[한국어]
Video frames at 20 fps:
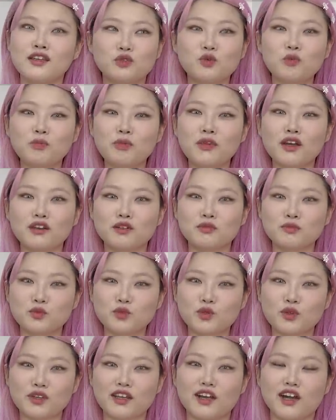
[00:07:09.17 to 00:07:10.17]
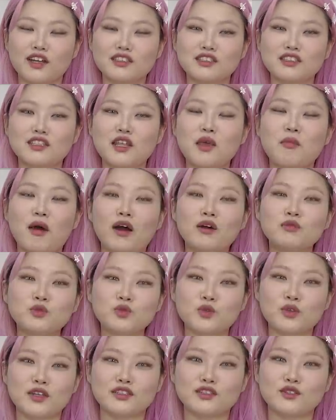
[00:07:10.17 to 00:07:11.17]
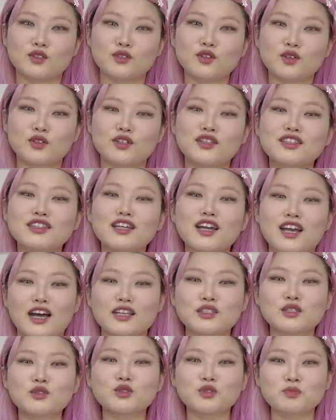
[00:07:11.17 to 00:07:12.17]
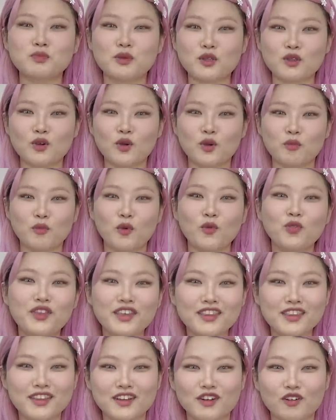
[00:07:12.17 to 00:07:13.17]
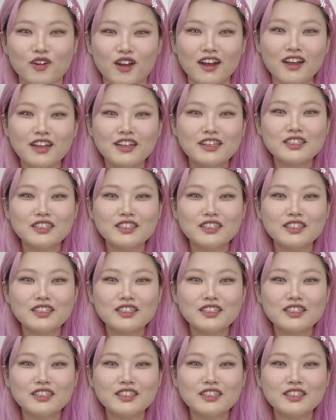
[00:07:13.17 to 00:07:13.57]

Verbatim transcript: 소피아 금쪽이가 아직 내 마음속에 있어서 그때 가지고 싶었던 걸 못 잊는 거야.